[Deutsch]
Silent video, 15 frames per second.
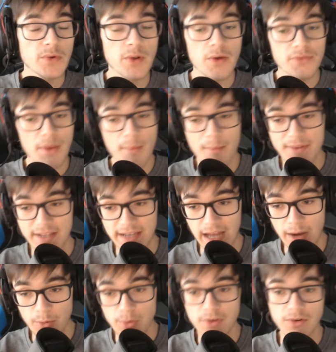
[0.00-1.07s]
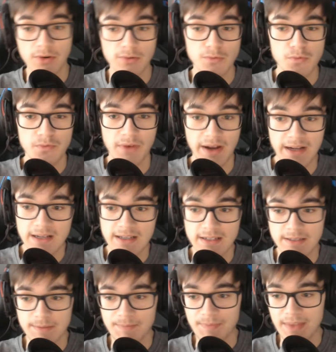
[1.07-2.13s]
ja momentan auch noch gut weiter, ne?
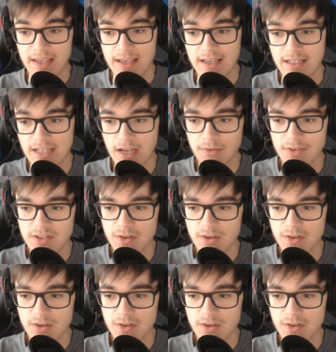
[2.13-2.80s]
Ich denke, wir sind auch